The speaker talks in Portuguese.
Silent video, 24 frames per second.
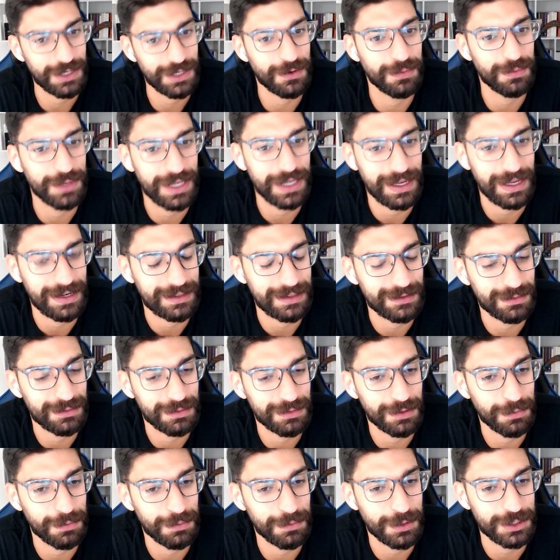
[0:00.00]
como que, era,
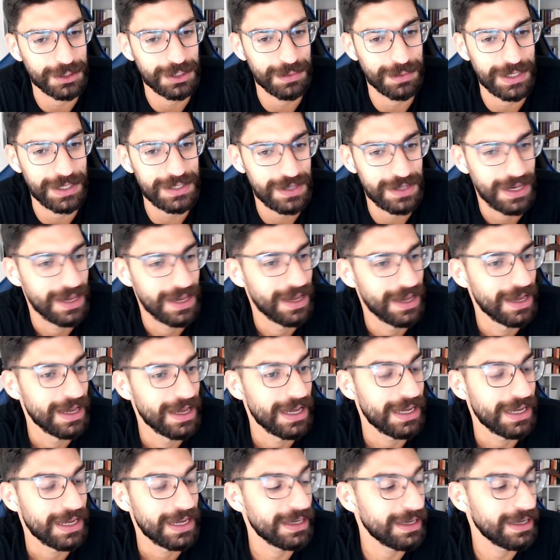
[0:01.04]
como que eu posso chamar isso.
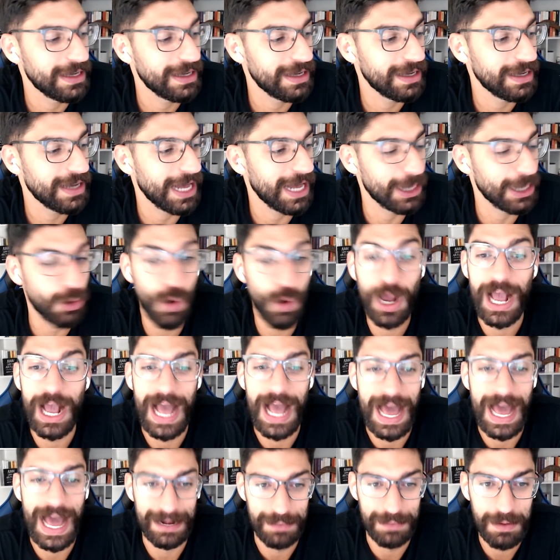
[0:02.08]
E
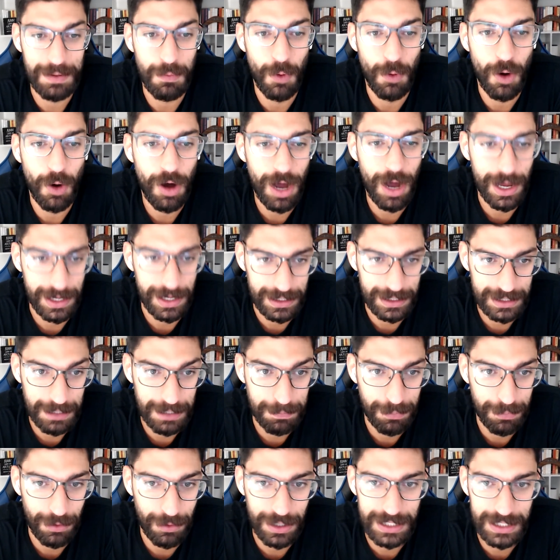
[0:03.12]
alocar na memória e
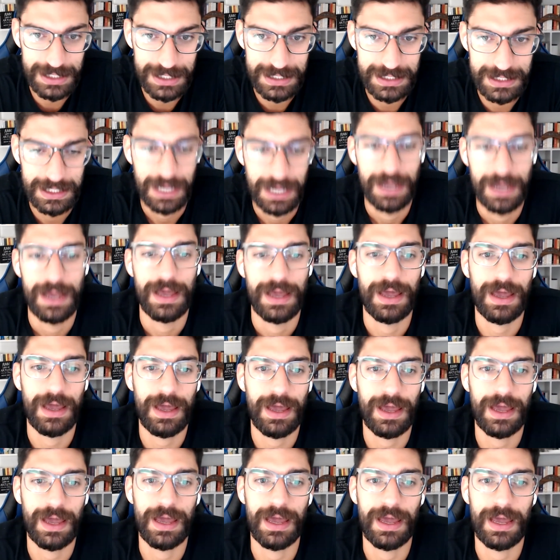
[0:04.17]
depois
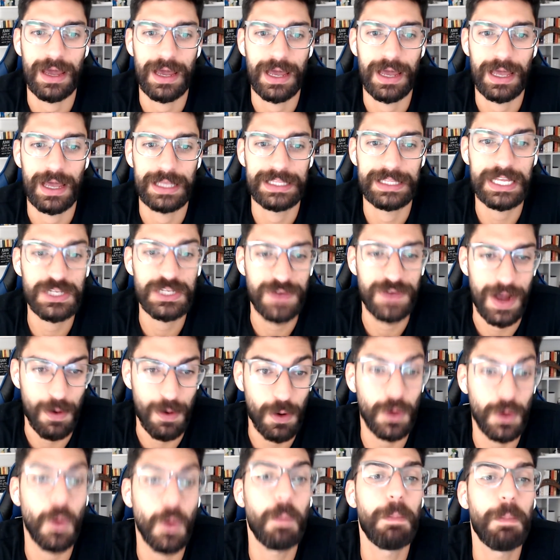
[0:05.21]
é, identificar
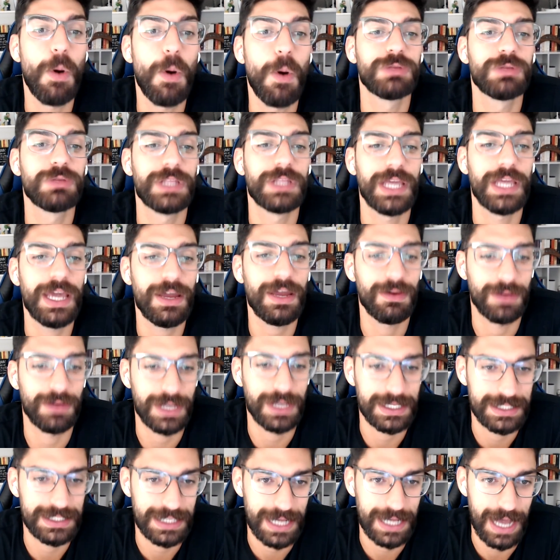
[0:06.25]
qual é o ponteiro
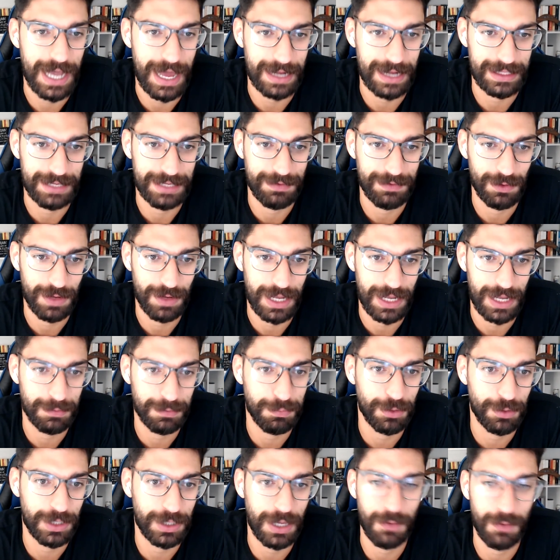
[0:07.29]
que esse cara estava alocado,
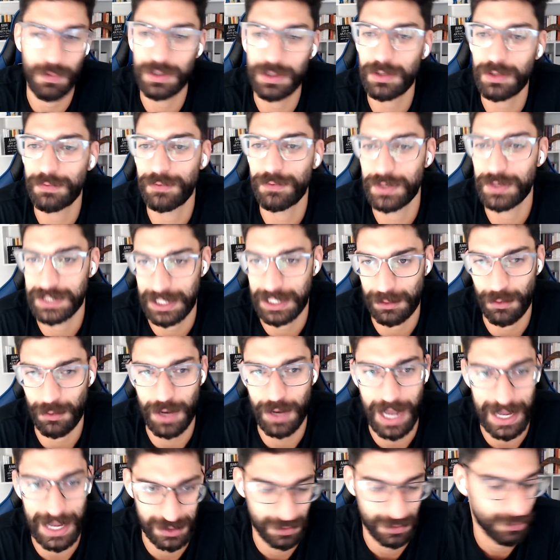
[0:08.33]
porque quando eu fosse
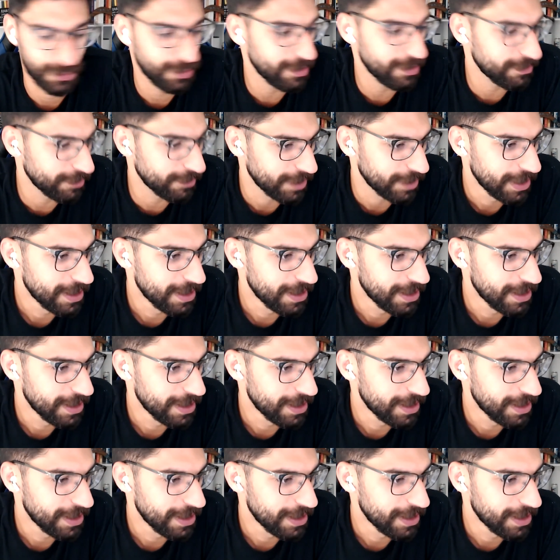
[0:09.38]
alocar de novo,